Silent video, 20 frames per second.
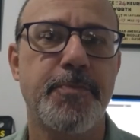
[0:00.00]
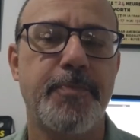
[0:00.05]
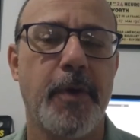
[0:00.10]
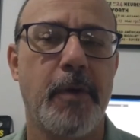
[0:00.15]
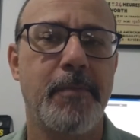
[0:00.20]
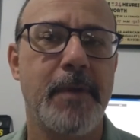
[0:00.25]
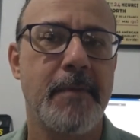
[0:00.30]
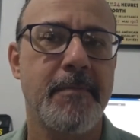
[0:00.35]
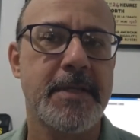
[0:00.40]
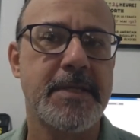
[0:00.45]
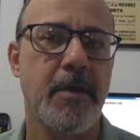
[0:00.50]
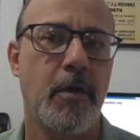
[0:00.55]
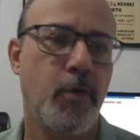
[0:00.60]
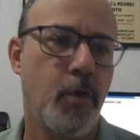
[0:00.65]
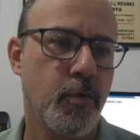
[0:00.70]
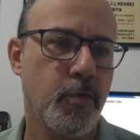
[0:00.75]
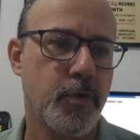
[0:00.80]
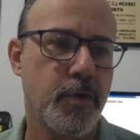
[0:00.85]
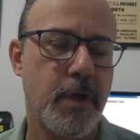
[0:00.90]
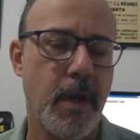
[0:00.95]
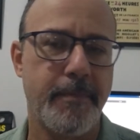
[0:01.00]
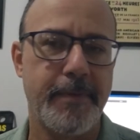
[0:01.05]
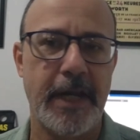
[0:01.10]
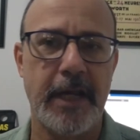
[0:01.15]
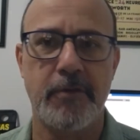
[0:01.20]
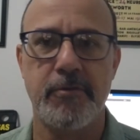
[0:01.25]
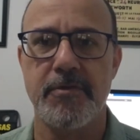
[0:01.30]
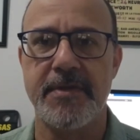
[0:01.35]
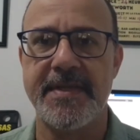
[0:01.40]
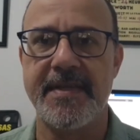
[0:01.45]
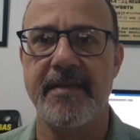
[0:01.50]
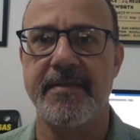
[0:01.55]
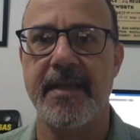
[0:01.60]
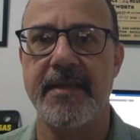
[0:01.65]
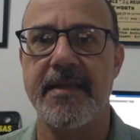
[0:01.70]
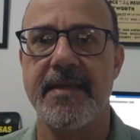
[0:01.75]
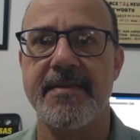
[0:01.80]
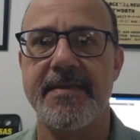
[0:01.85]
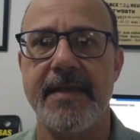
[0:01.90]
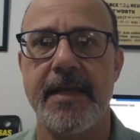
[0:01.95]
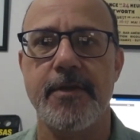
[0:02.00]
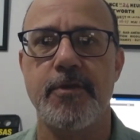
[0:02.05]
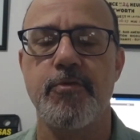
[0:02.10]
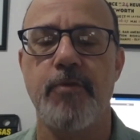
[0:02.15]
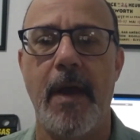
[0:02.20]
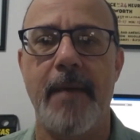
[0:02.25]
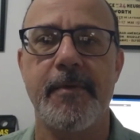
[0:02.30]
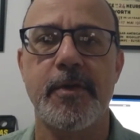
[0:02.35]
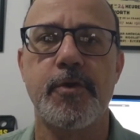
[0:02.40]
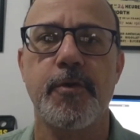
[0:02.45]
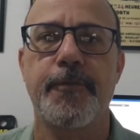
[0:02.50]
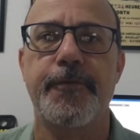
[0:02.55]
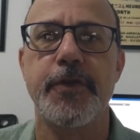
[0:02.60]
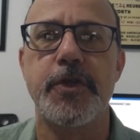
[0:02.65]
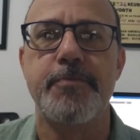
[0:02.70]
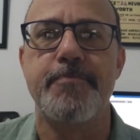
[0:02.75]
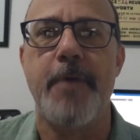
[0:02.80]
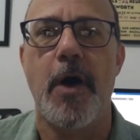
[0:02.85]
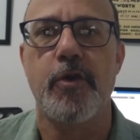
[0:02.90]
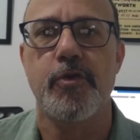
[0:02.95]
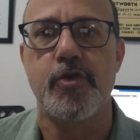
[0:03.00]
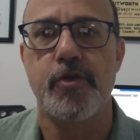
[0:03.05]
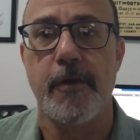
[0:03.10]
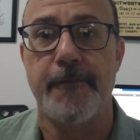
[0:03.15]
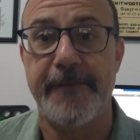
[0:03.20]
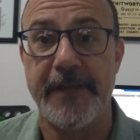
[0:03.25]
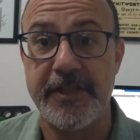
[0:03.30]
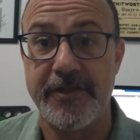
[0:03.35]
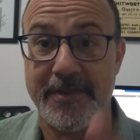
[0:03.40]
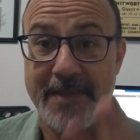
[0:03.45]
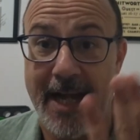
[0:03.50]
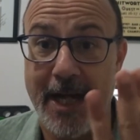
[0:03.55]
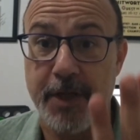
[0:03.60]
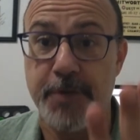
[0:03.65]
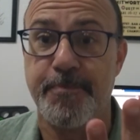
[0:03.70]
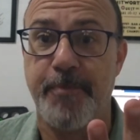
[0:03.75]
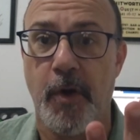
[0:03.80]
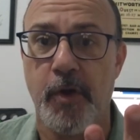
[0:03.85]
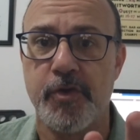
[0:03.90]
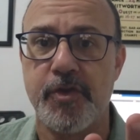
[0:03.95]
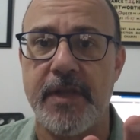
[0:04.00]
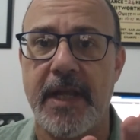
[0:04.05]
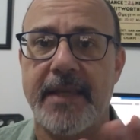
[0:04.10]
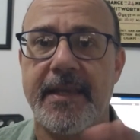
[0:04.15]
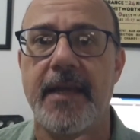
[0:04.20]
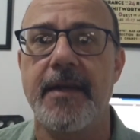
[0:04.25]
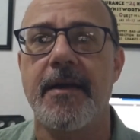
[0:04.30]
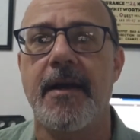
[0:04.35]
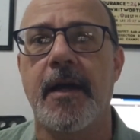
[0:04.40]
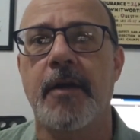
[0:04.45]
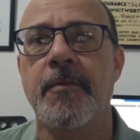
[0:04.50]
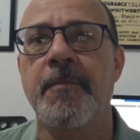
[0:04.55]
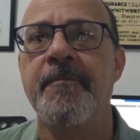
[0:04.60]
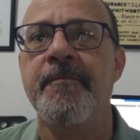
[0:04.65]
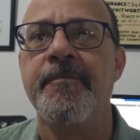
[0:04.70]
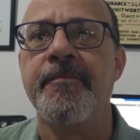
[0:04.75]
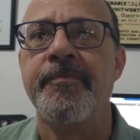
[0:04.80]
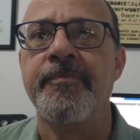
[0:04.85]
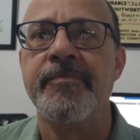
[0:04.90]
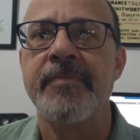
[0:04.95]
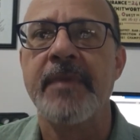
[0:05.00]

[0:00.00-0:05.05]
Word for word: de problemas ao longo do campeonato de 76 o Emerson Fittipaldi só fez três pontos naquele ano